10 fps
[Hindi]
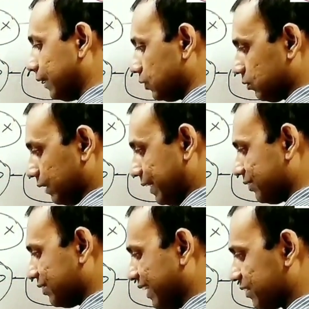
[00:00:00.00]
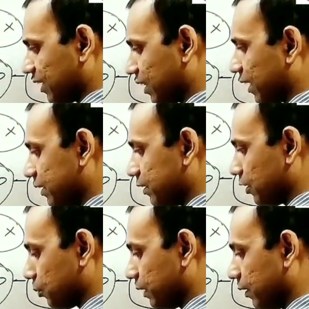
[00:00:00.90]
एच एच एक साथ लगा
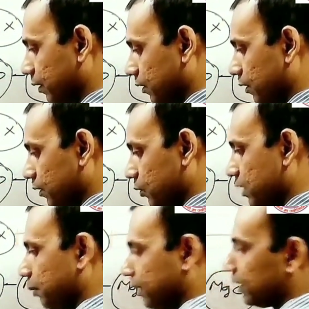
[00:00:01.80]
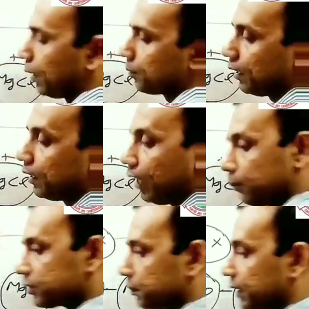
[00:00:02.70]
देता हूं मैं तो ये बन गया आपका
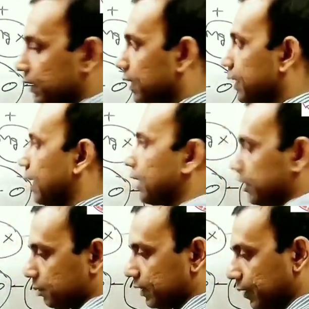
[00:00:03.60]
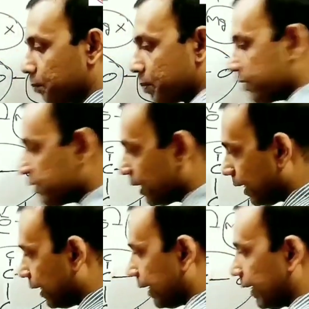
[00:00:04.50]
अब इसमें देखना क्या खास बात है
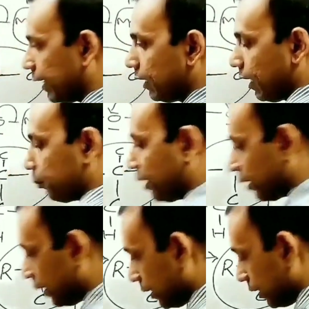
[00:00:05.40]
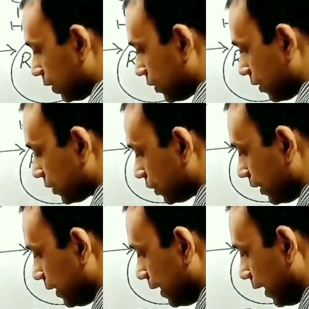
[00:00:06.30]
ये है हमारा
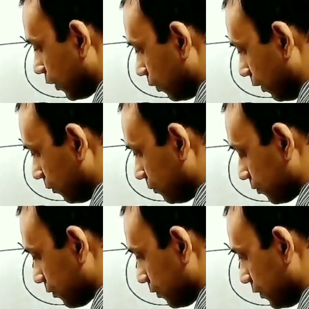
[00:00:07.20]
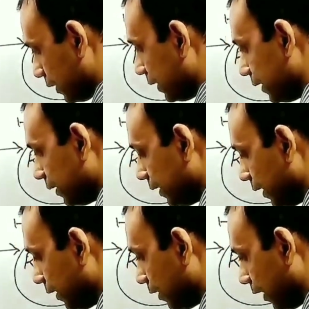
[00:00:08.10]
टर्शियरी एल्कोहल थ्री
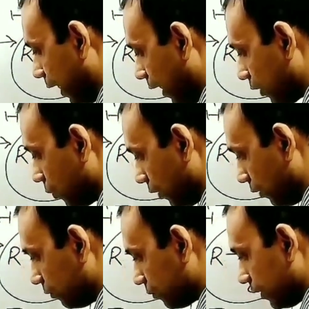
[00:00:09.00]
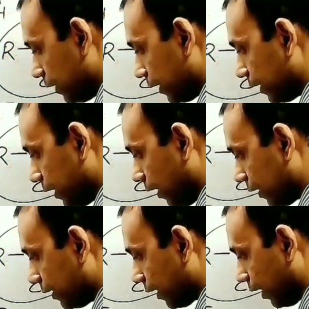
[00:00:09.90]
डिग्री एल्कोहल यानी
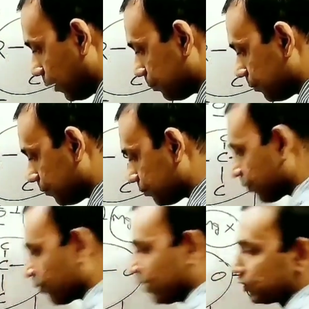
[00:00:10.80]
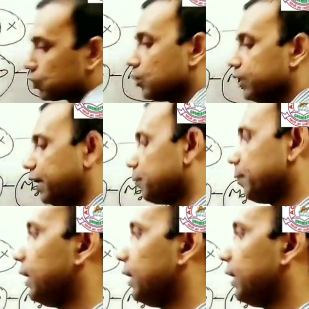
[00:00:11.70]
अगर आप ध्यान सुनोगे यहीं पे